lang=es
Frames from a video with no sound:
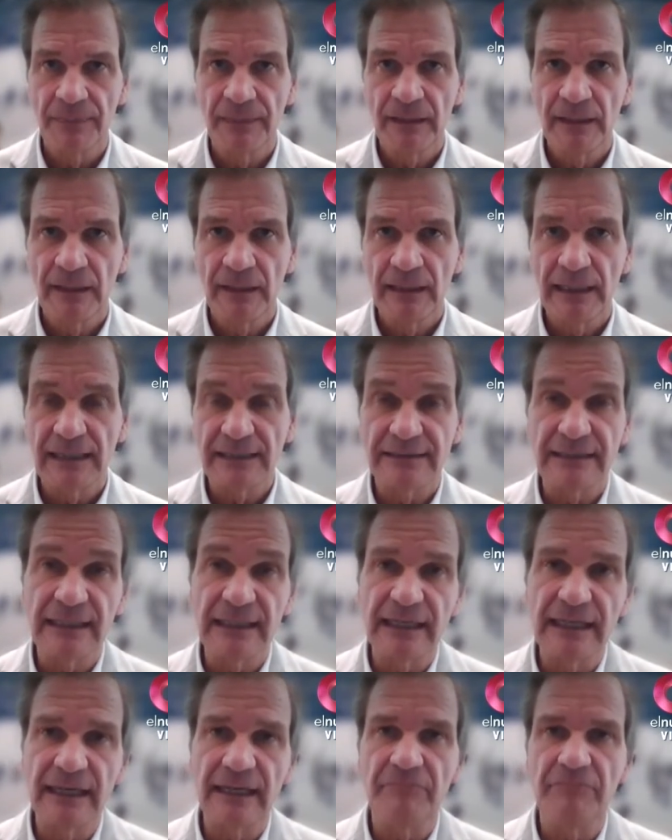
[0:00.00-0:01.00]
Así
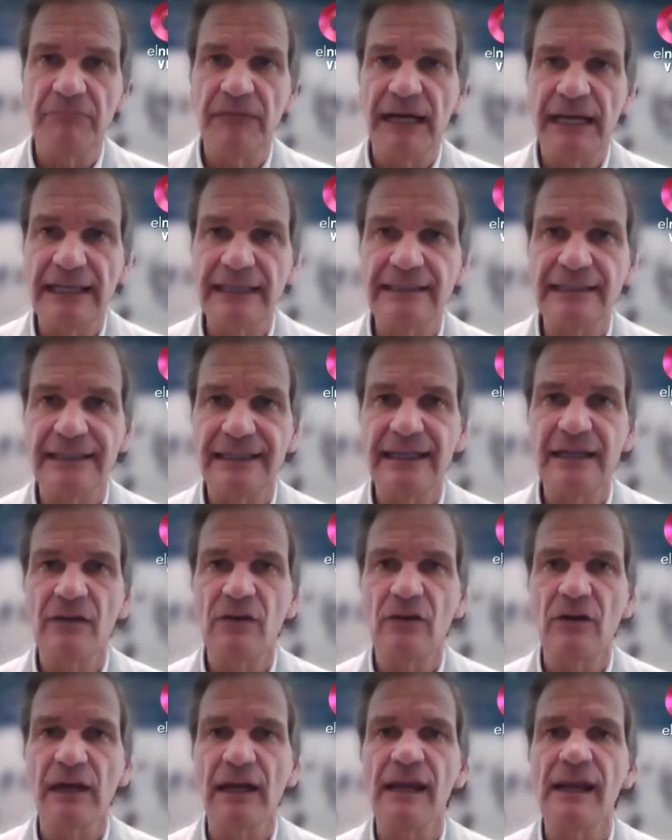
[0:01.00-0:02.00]
que ahí tenés
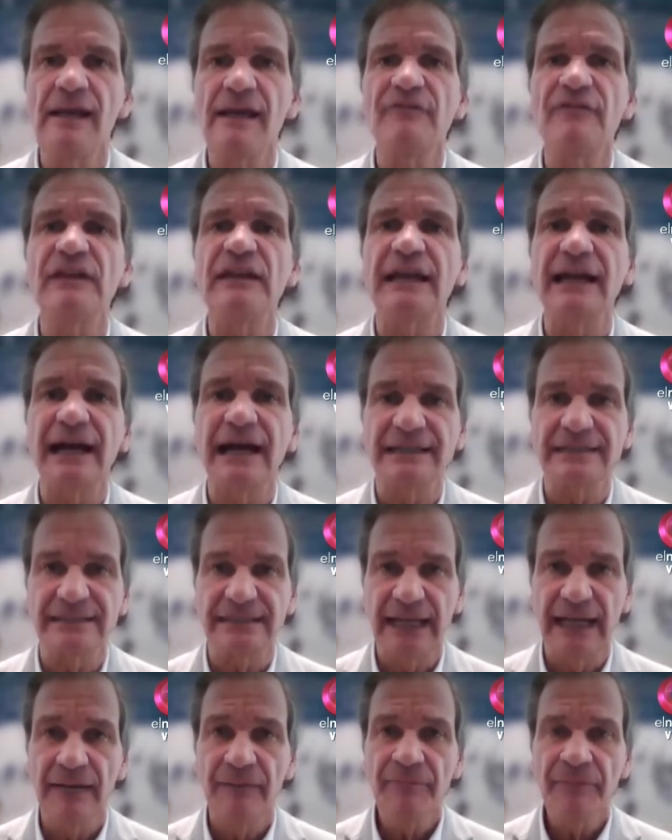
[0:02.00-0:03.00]
lo que es la
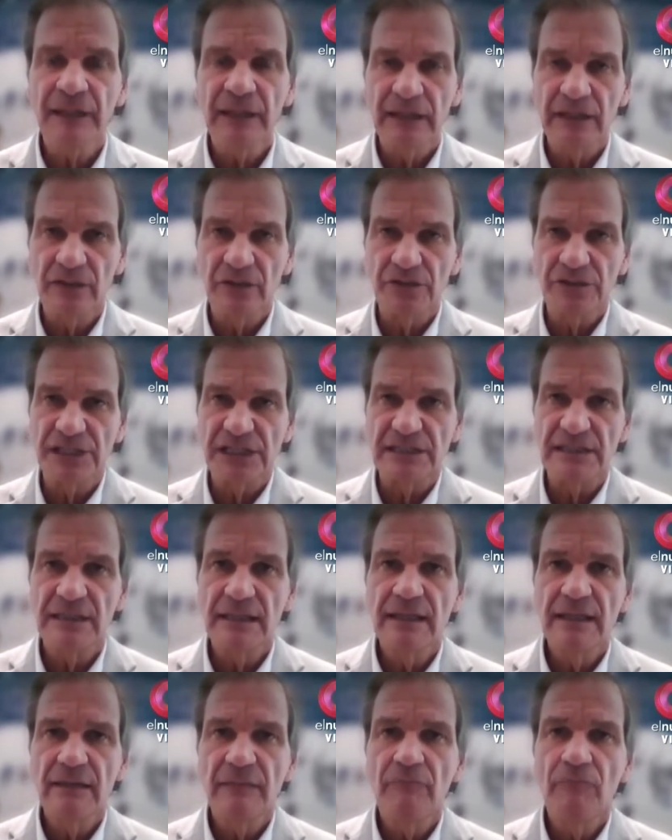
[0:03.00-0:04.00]
eficacia. Entonces,
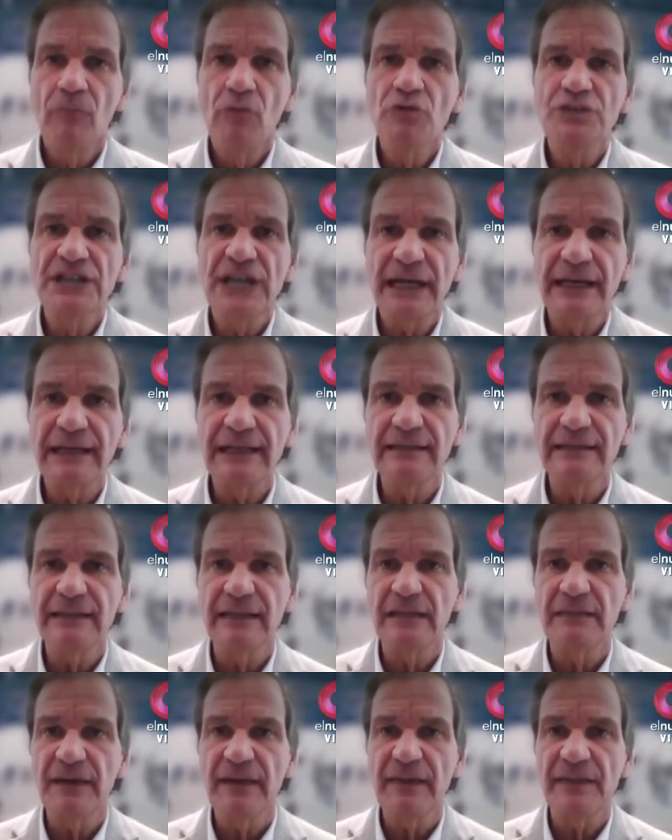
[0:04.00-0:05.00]
mucha gente
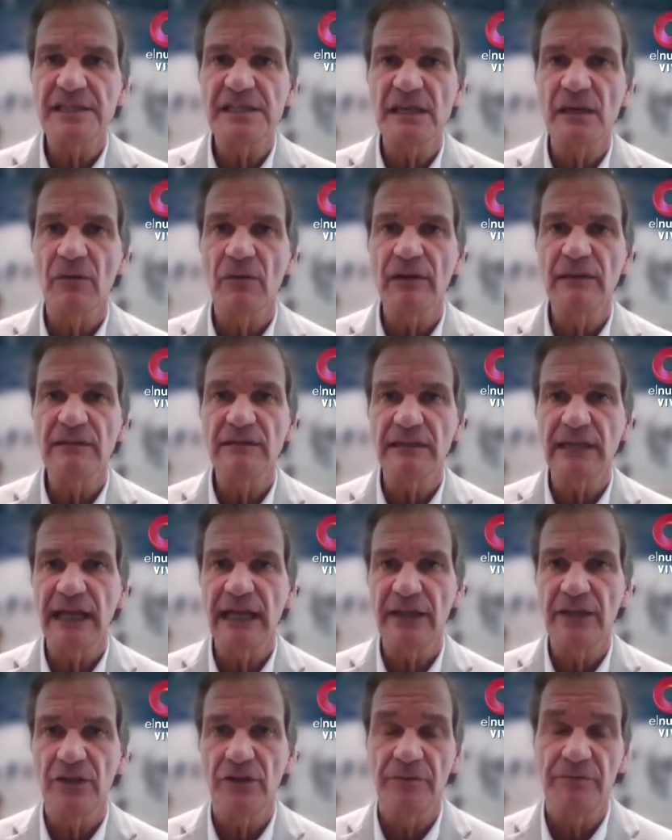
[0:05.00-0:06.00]
de más de 50
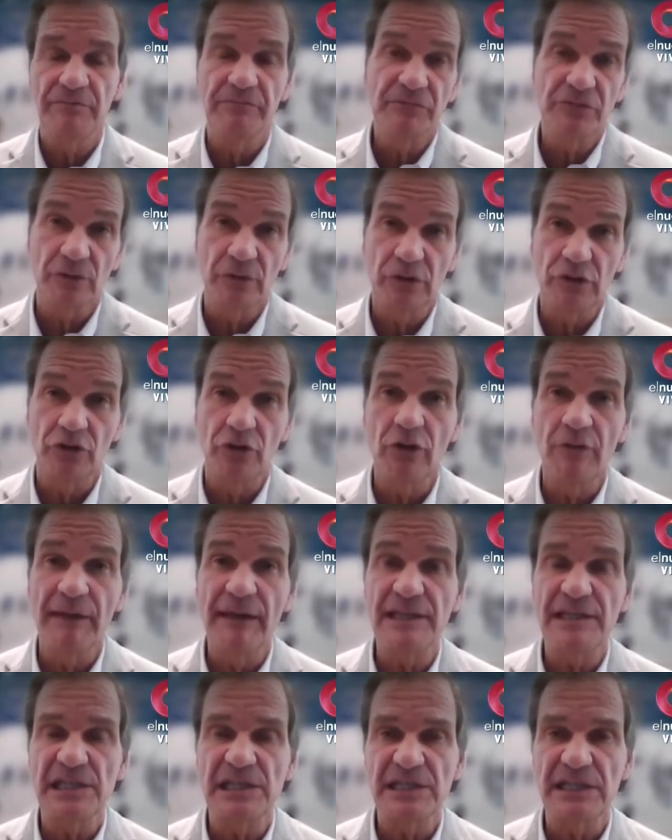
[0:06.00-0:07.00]
años, sobre todo de
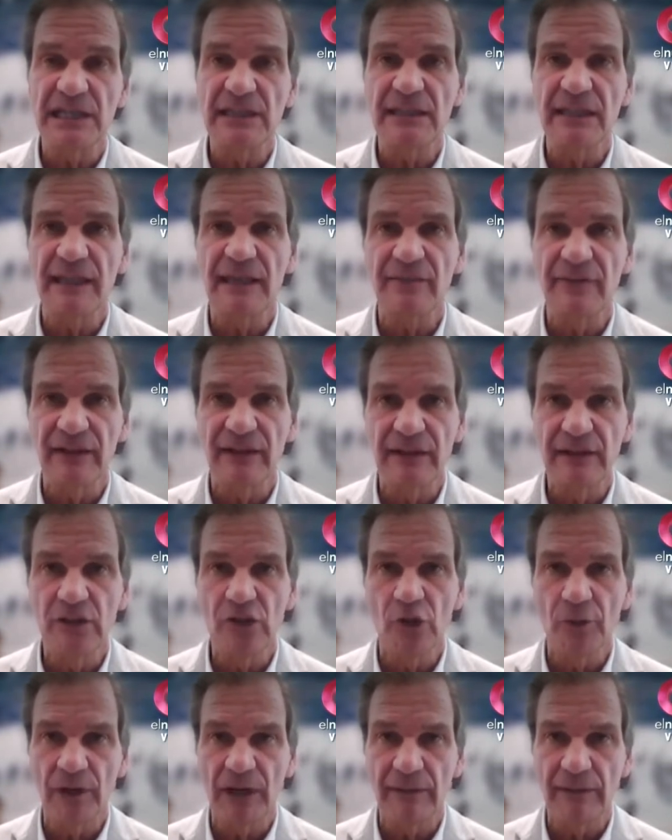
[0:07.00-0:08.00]
más de 60,
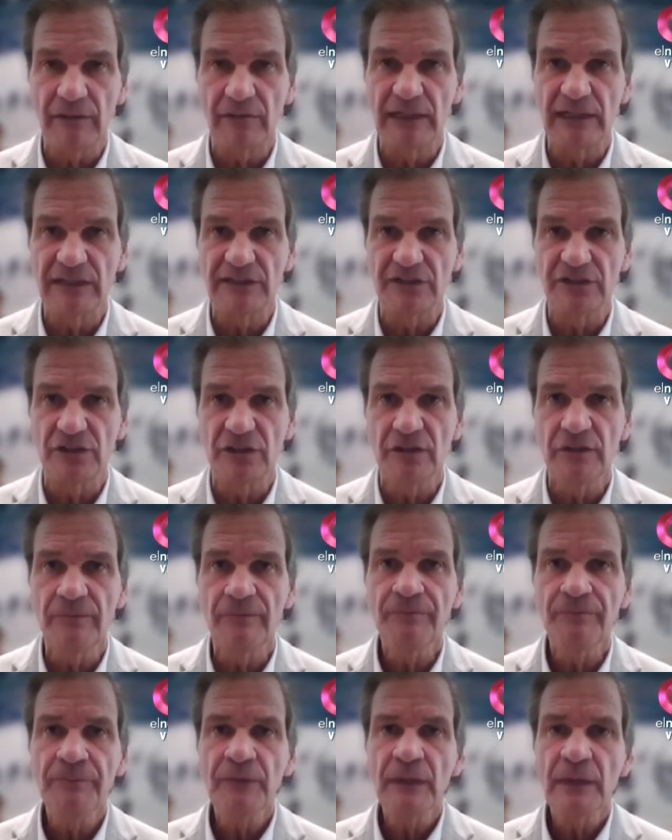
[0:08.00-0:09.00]
defendidos por la vacunación,
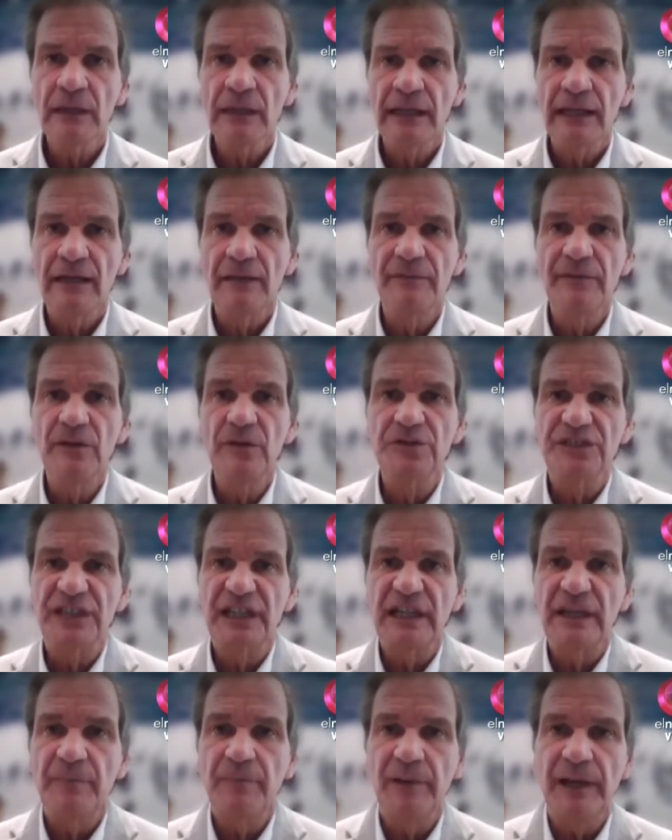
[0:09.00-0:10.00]
el virus se
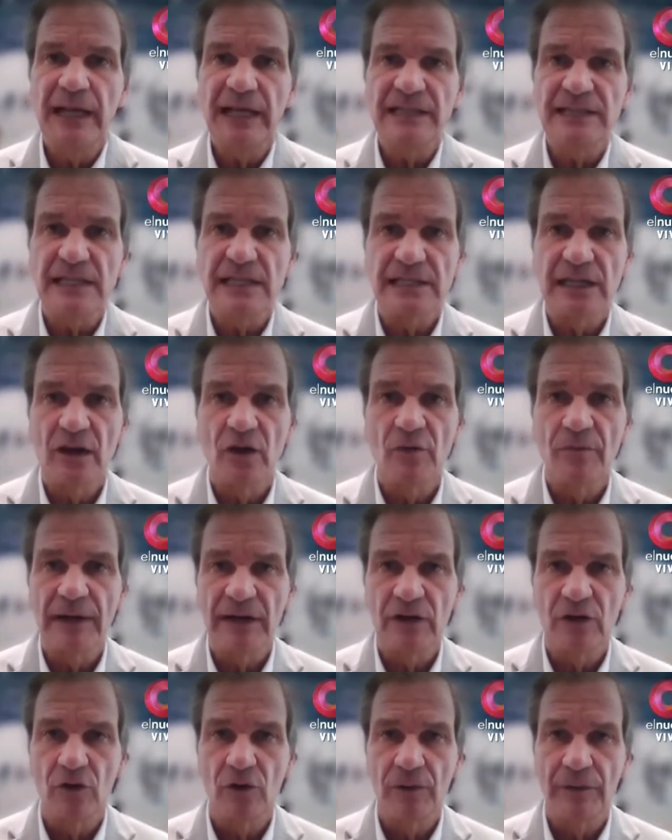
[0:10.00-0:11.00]
desplaza hacia los más
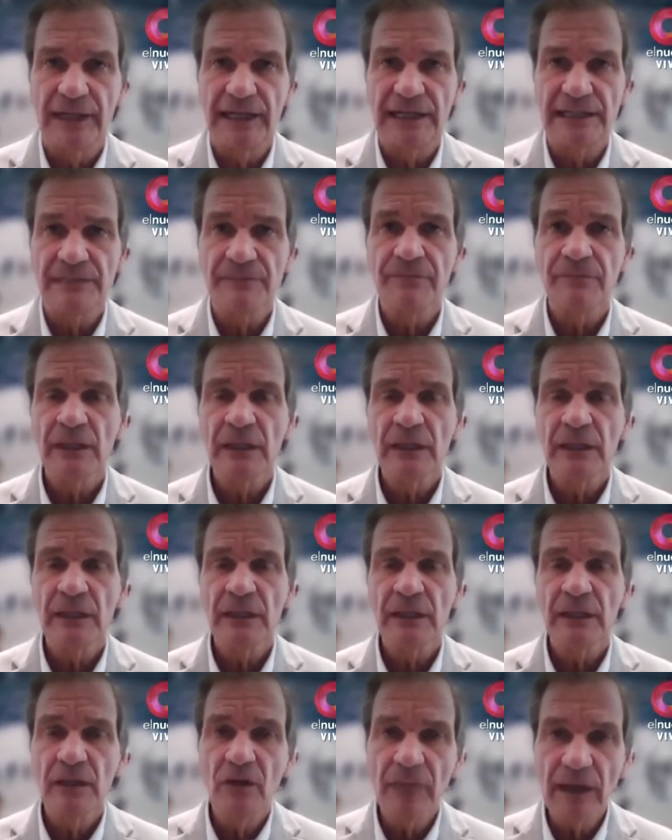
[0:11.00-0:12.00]
jóvenes. Y los
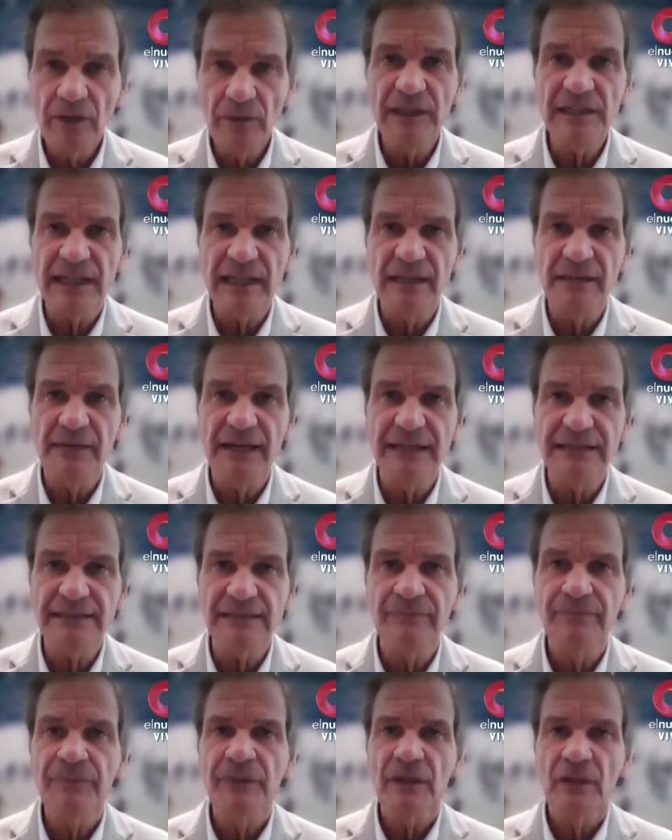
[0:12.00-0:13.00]
más jóvenes además,
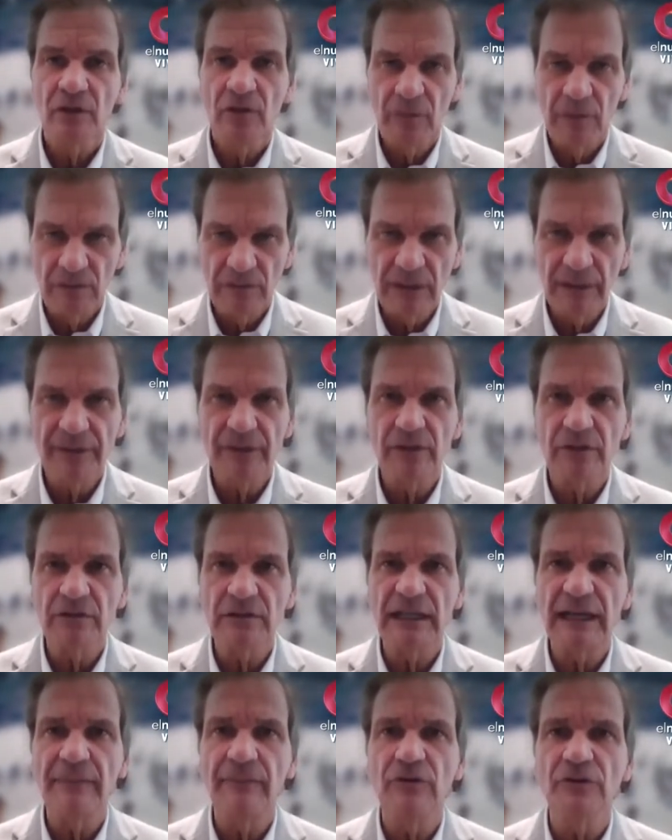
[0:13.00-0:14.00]
como alguna vez
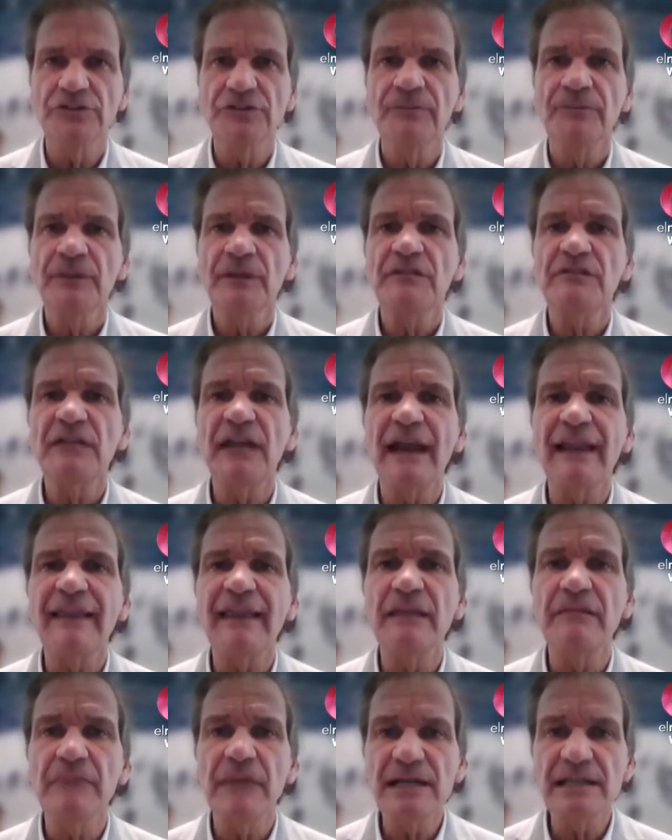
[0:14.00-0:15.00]
contamos,
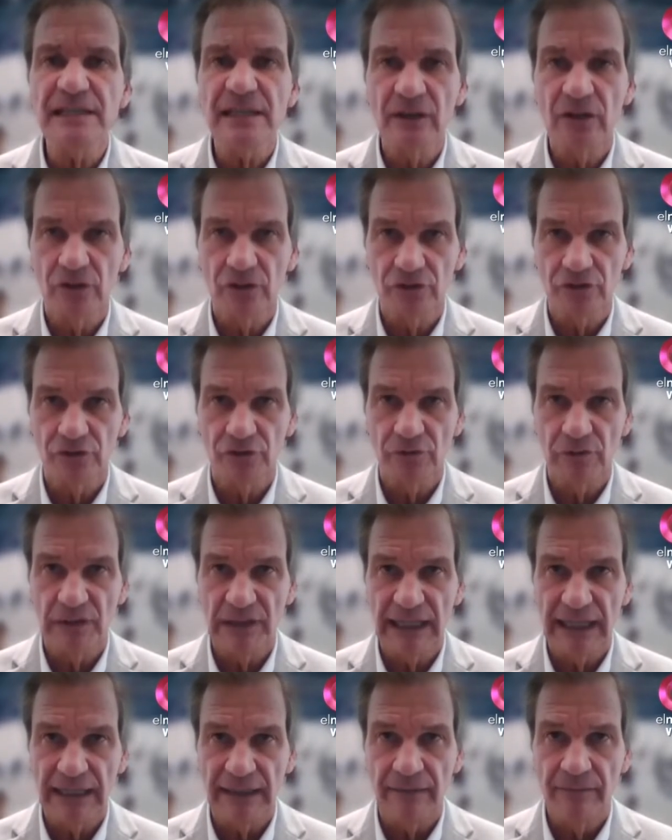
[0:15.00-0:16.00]
tardan más en
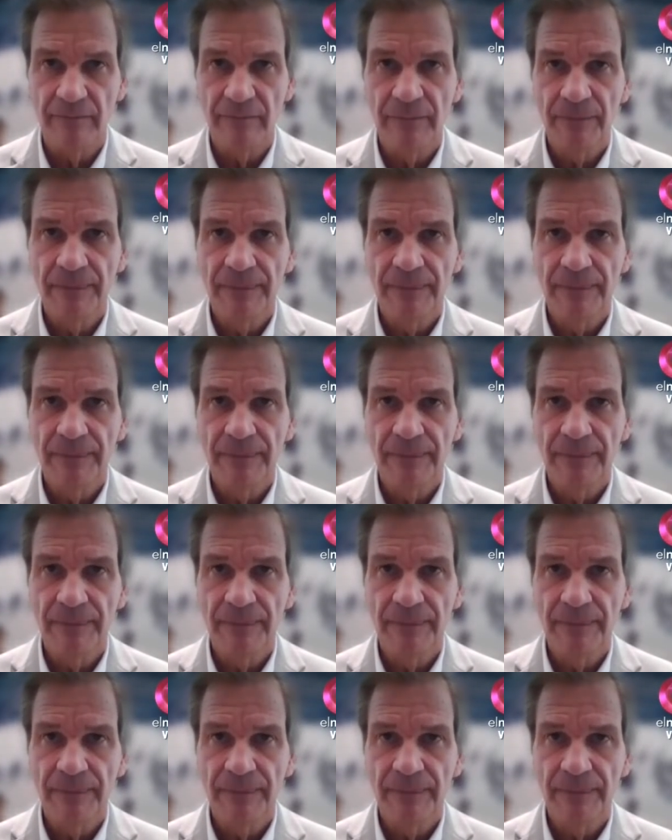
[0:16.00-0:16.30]
consultar.